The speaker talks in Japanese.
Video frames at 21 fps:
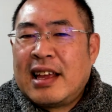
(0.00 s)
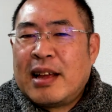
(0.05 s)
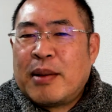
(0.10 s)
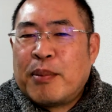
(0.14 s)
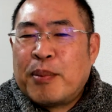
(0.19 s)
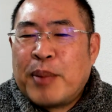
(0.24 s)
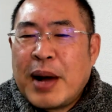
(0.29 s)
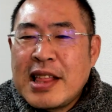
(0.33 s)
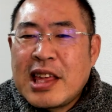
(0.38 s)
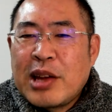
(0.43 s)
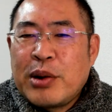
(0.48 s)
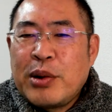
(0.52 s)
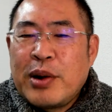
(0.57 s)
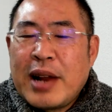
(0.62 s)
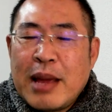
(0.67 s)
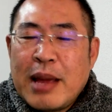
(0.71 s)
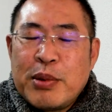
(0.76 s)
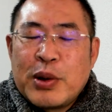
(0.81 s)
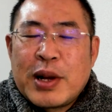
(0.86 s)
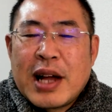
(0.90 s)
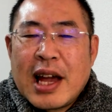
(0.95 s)

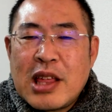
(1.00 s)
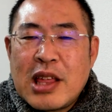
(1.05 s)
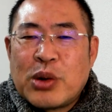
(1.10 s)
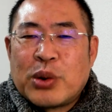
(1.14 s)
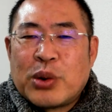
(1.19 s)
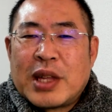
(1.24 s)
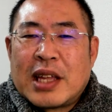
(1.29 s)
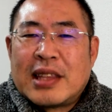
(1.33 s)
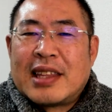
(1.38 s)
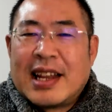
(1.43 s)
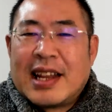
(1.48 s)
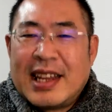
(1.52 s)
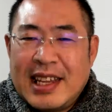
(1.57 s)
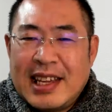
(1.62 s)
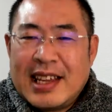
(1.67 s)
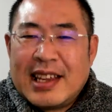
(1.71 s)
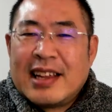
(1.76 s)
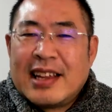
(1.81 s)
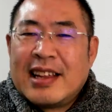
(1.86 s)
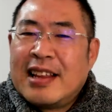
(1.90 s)
バーチャルライブ会場だったり、